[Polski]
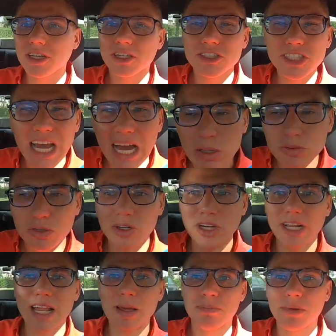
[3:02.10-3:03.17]
chciał
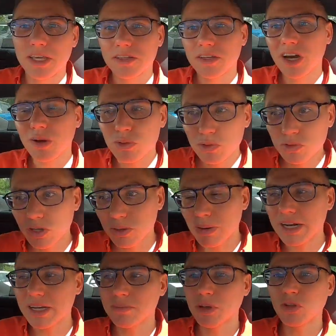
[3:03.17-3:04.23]
trochę lepiej, robił
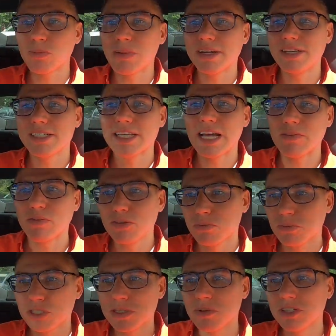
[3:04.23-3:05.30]
normalny, miał normalny zawód,
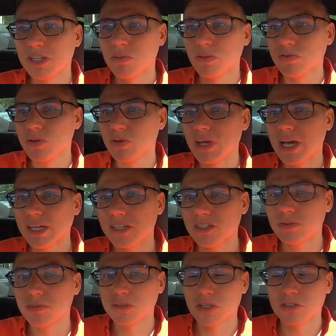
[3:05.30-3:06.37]
może nie będę mówił jaki,
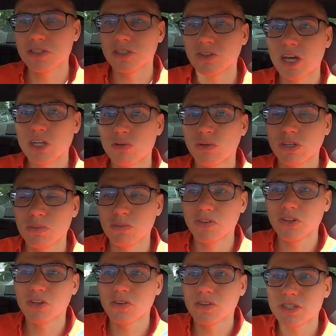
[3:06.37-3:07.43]
żeby ktoś nie skojarzył, o kim mówię
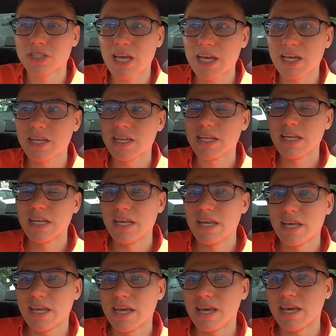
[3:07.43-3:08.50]
do końca.
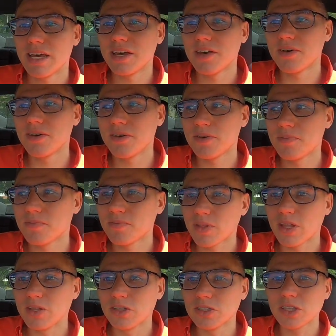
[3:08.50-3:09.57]
E,
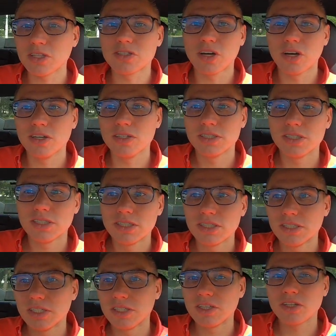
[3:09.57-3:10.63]
no to co?
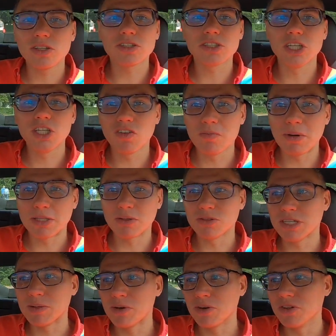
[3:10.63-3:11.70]
No to zginął w wypadku
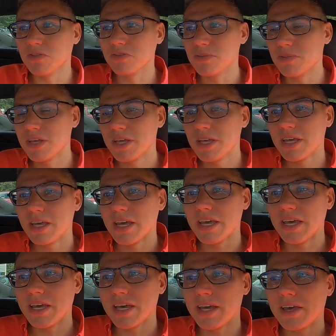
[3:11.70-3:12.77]
samochodowym.
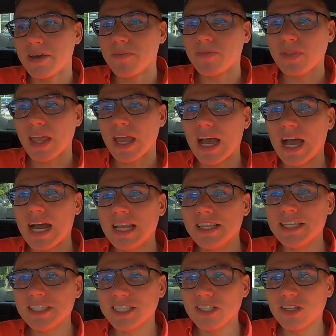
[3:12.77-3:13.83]
E, ale
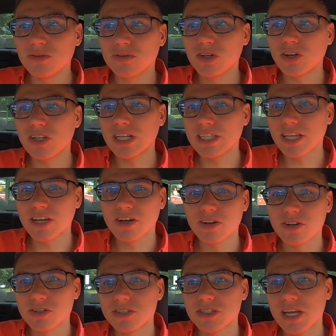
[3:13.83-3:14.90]
nie zginął tylko
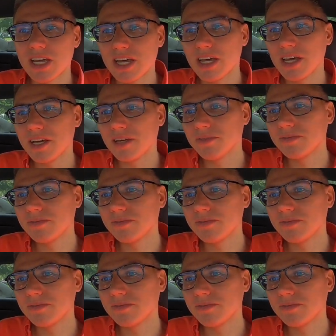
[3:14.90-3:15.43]
dlatego, że,